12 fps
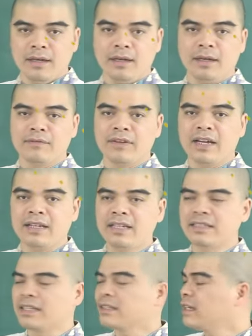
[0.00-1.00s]
À, và
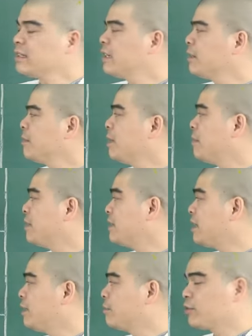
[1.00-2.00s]
để gia tăng thêm cái may mắn
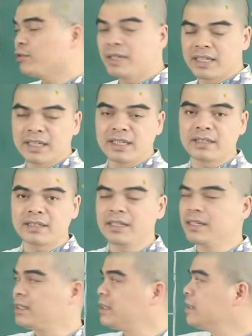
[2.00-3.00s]
tài lộc cho mình ấy,
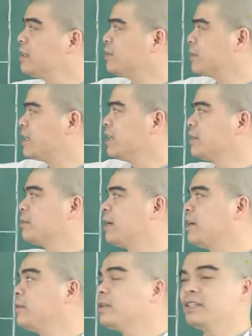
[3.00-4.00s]
thì những người tuổi Thìn cũng
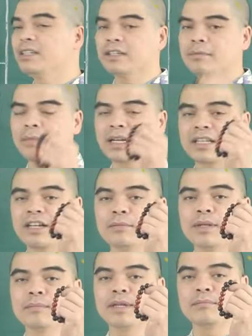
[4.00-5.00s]
hãy luôn nhớ mang theo
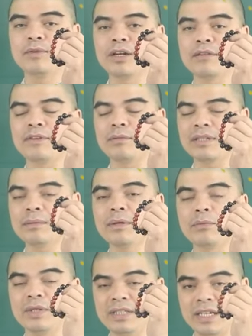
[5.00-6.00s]
bên mình một cái vòng tam
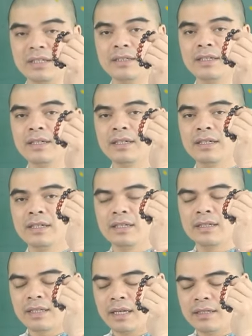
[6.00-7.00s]
hợp quý nhân
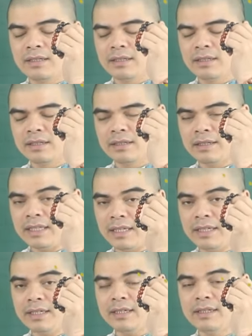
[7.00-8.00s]
Thân,
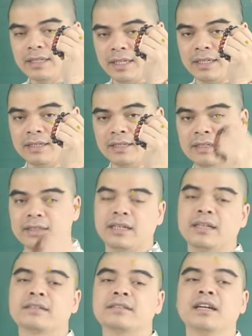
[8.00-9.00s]
Tý, Thìn
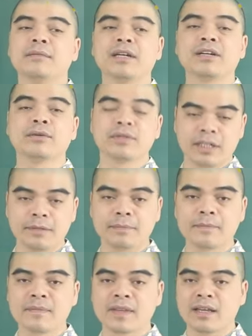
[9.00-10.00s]
để được trợ mệnh hộ thân.